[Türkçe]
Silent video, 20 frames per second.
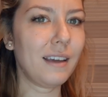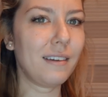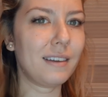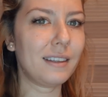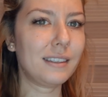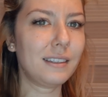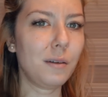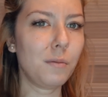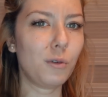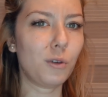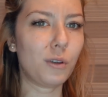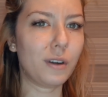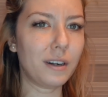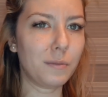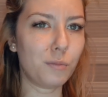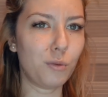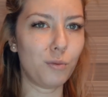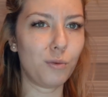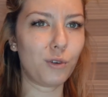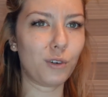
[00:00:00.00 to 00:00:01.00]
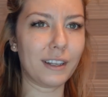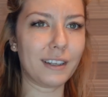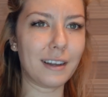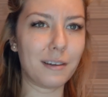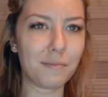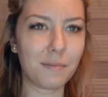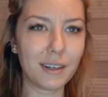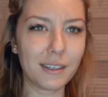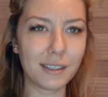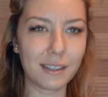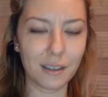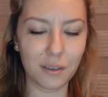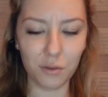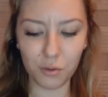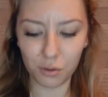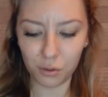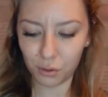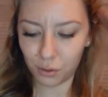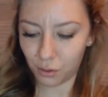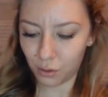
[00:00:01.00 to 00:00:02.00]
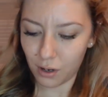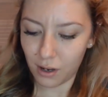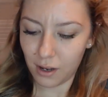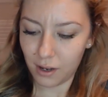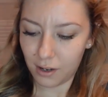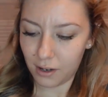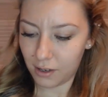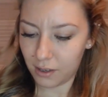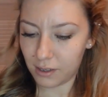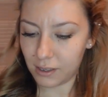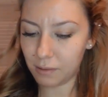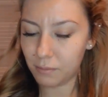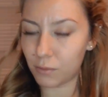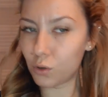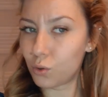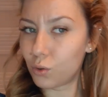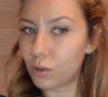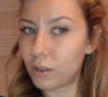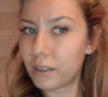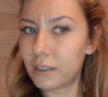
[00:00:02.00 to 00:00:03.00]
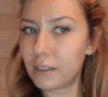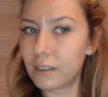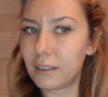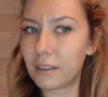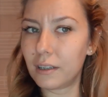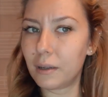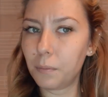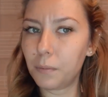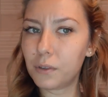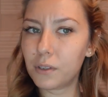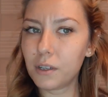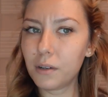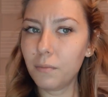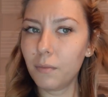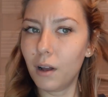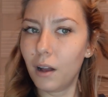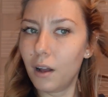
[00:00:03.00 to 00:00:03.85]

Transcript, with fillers: Evet tam olarak bu bukleden bahsediyoruz. Şimdi şuralarına da yapacağım.